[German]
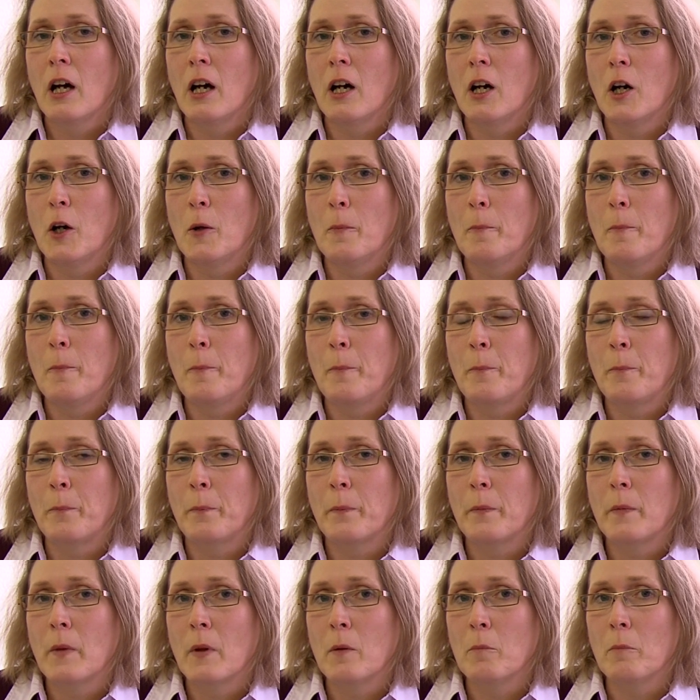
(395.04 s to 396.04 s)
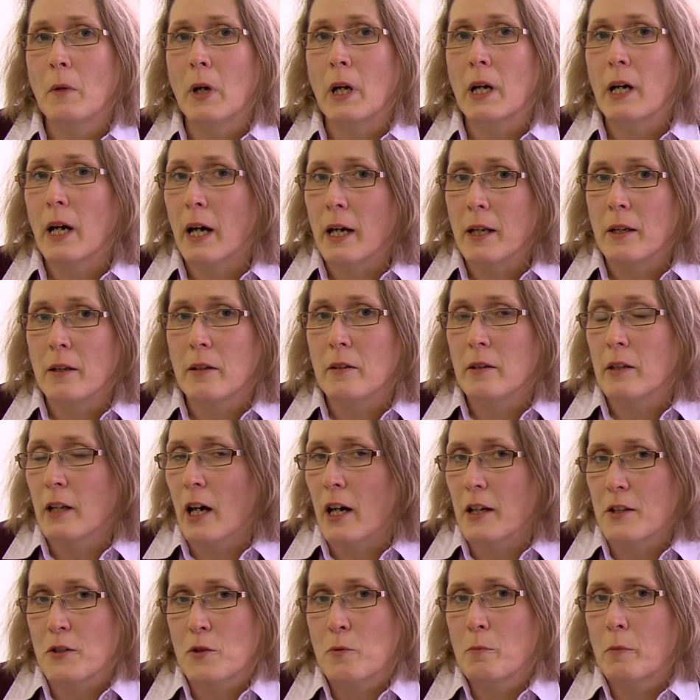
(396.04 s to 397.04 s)
Ähm, man kann
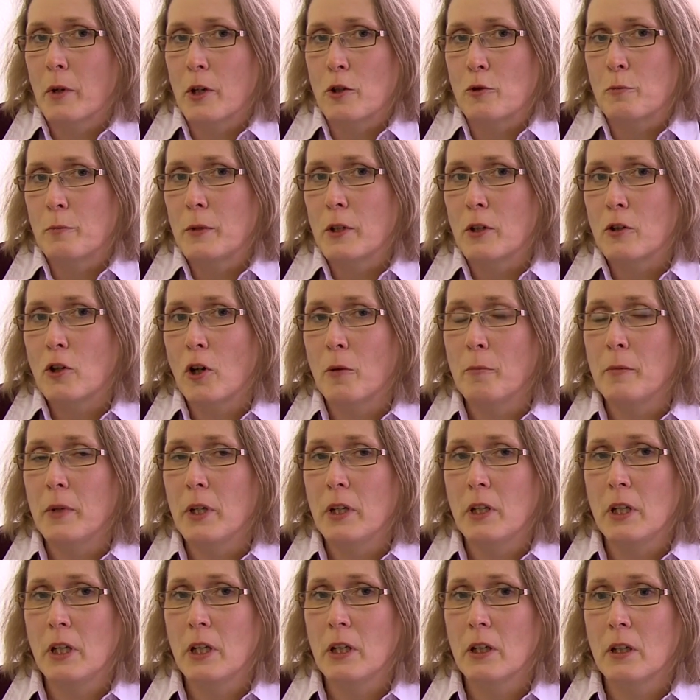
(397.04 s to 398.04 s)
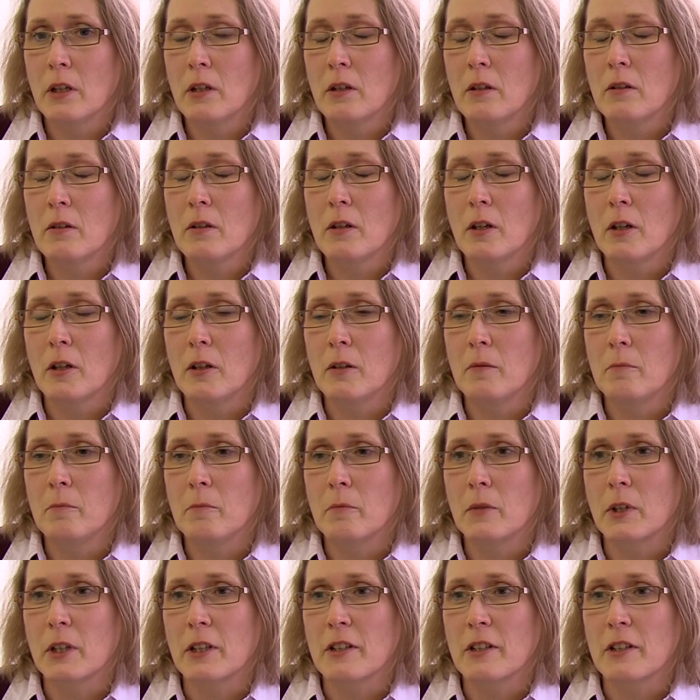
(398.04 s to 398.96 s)
da zum Beispiel kombinieren ähm,